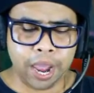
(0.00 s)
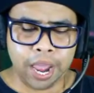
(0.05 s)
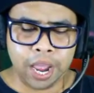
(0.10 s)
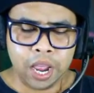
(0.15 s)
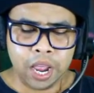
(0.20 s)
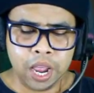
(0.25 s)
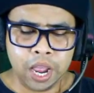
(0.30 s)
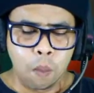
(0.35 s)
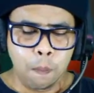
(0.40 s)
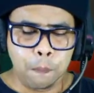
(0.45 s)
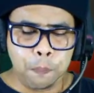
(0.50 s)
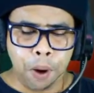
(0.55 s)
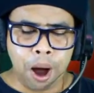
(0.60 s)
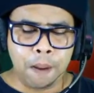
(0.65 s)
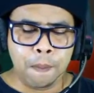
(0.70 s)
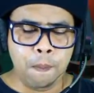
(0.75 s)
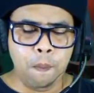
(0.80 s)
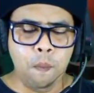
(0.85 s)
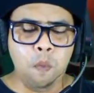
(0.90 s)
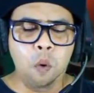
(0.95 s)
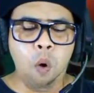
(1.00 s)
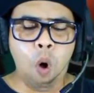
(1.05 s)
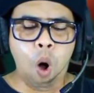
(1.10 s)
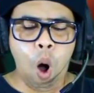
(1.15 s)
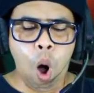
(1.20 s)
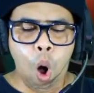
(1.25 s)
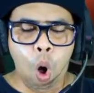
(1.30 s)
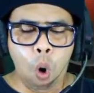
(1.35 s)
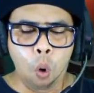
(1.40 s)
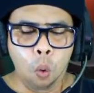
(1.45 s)
ya. eh.
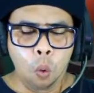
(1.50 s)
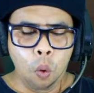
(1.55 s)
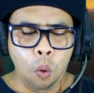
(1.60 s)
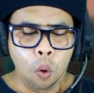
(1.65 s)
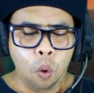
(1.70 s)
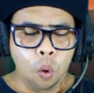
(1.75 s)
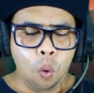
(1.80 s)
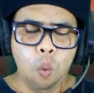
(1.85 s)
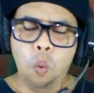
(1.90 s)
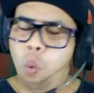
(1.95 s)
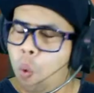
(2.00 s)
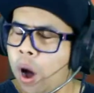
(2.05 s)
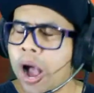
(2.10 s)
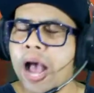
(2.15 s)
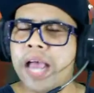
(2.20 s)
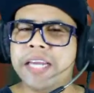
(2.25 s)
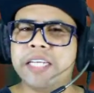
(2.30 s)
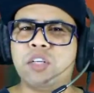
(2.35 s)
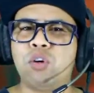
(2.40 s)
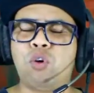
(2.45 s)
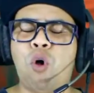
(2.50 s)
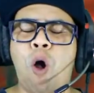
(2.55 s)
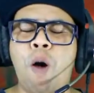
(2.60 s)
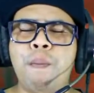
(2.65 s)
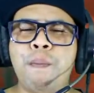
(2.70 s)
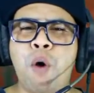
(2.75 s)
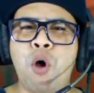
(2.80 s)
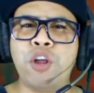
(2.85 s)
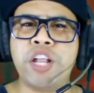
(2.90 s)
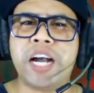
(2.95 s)
wow wah itu
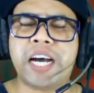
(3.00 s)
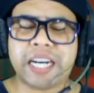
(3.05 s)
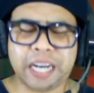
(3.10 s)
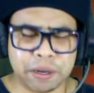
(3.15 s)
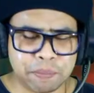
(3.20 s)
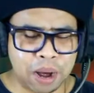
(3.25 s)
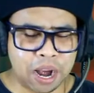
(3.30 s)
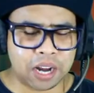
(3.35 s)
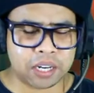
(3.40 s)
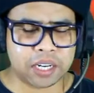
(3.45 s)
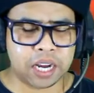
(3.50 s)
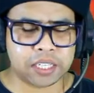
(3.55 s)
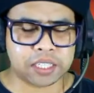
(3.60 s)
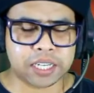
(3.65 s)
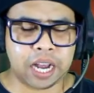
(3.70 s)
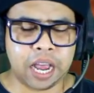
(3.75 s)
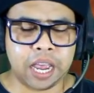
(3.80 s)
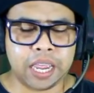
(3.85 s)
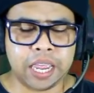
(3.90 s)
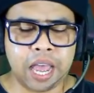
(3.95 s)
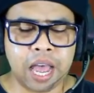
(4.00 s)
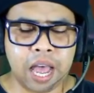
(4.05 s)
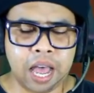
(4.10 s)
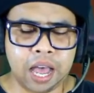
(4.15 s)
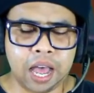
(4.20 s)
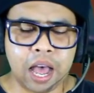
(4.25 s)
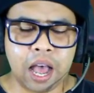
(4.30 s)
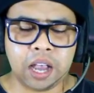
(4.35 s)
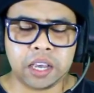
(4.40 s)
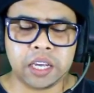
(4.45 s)
kombonya keren banget guys kayak
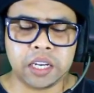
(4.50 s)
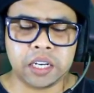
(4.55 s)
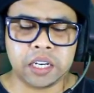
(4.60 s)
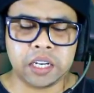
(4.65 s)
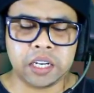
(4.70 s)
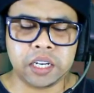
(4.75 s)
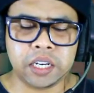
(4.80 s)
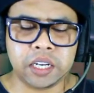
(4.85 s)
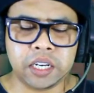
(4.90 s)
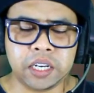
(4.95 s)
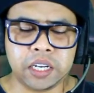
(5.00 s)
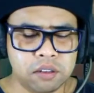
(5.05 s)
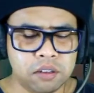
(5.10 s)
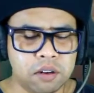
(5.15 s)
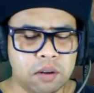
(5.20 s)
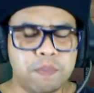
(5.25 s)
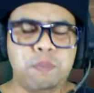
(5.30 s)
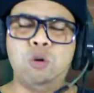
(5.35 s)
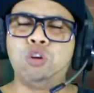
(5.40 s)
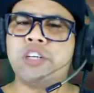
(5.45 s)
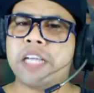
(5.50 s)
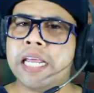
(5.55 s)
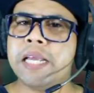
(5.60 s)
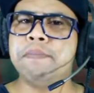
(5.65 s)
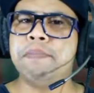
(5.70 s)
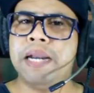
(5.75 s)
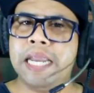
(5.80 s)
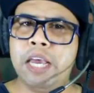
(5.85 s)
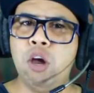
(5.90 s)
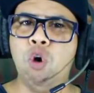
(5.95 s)
angin puting
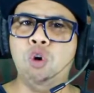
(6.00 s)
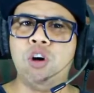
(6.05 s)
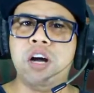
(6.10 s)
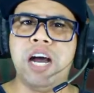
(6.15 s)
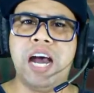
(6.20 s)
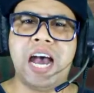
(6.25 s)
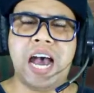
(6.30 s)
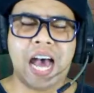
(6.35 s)
beliung